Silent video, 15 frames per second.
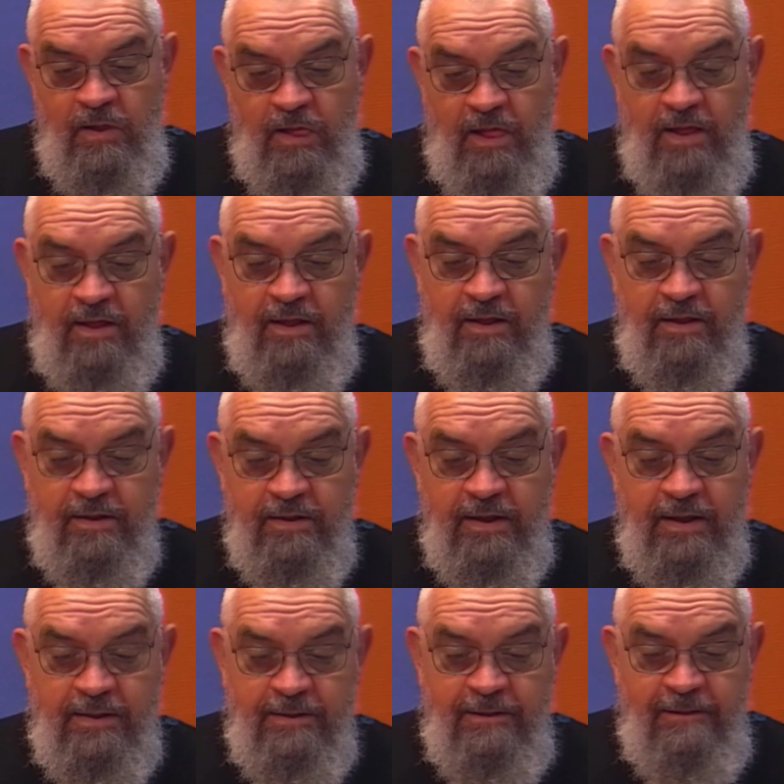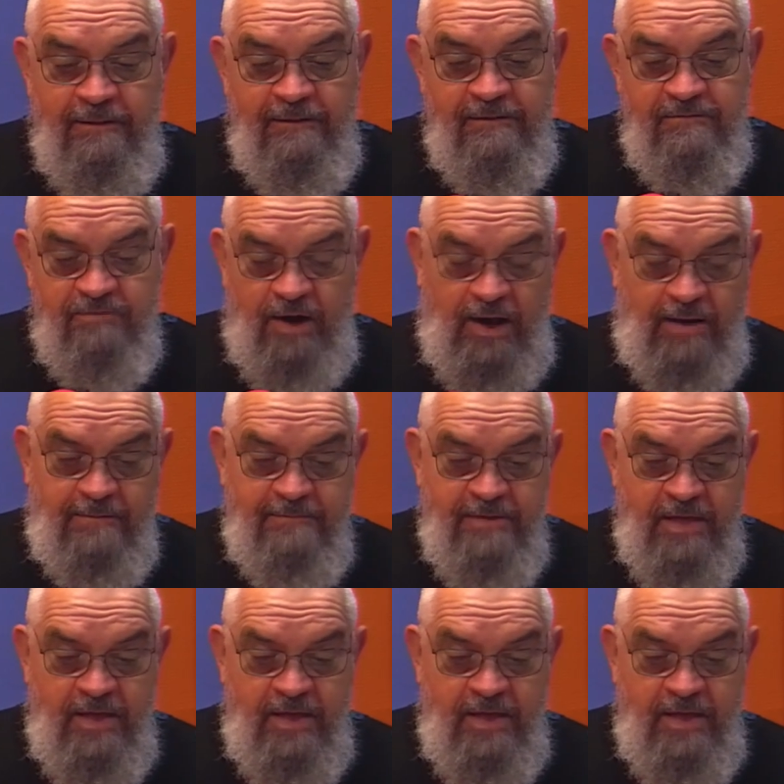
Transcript: Euh, euh, voilà.